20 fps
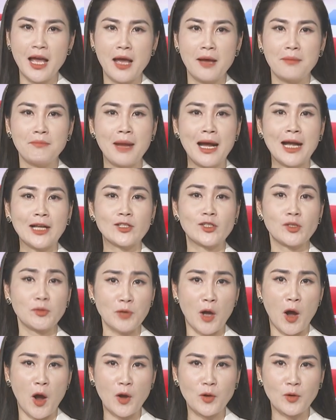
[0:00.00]
mà trong
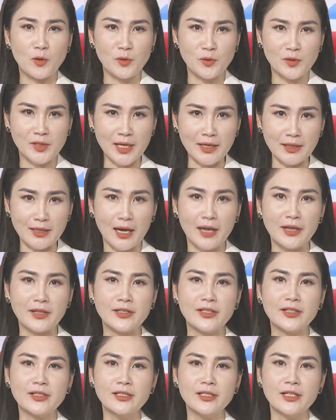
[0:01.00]
đó cũng rất cần
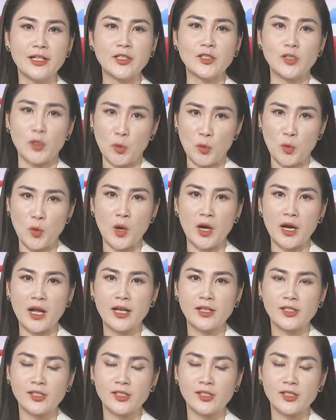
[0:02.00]
những người trong cuộc